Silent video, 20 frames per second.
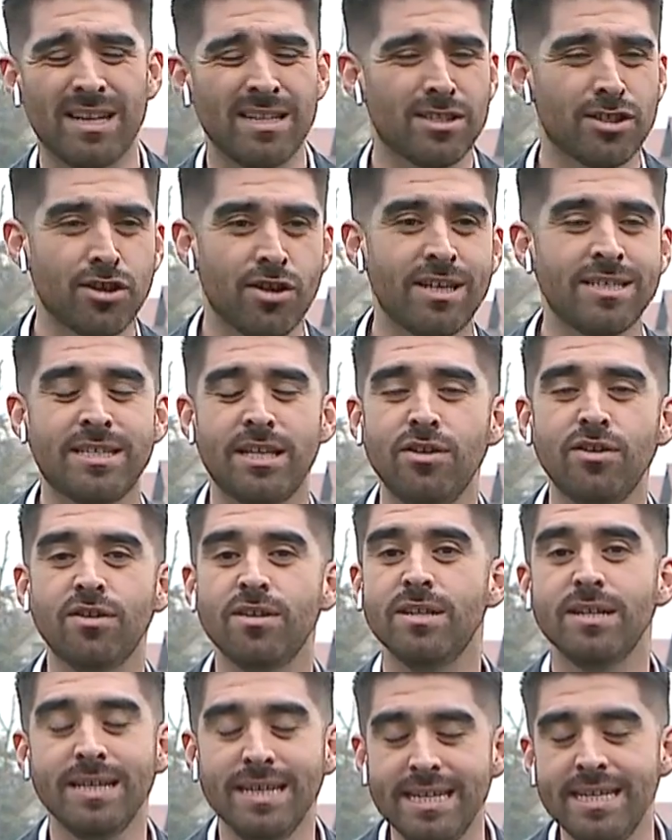organización ha
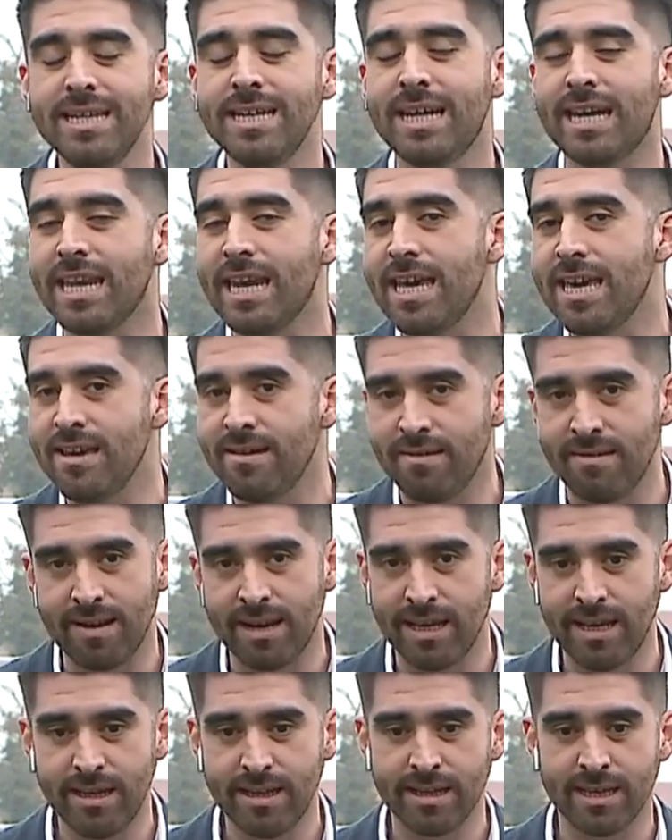sido
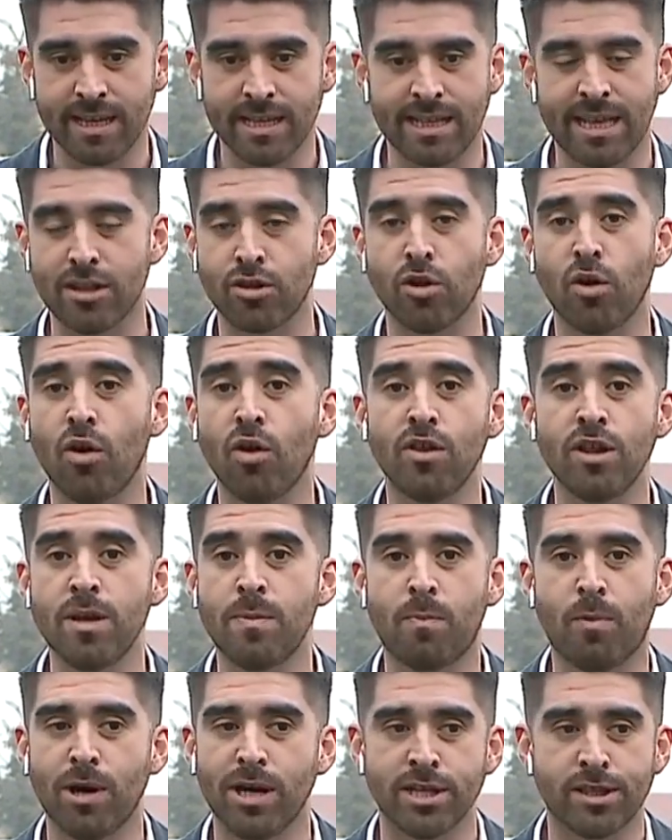increíble, que está todo
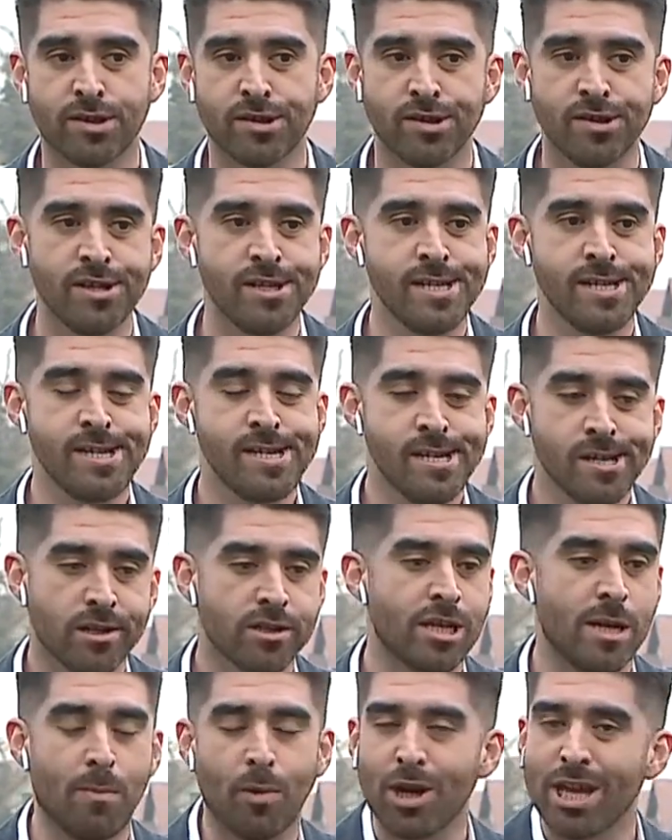dispuesto.
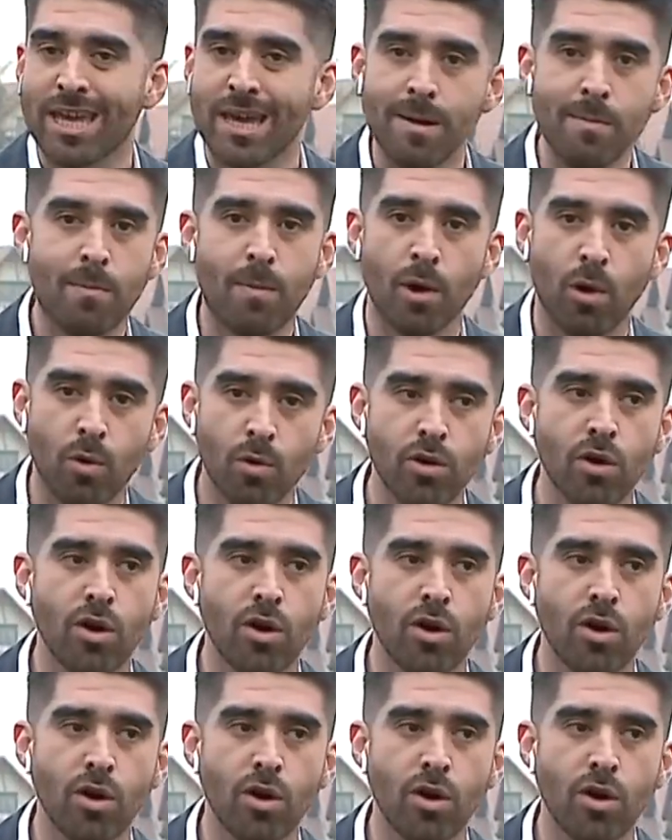No sé, por ejemplo,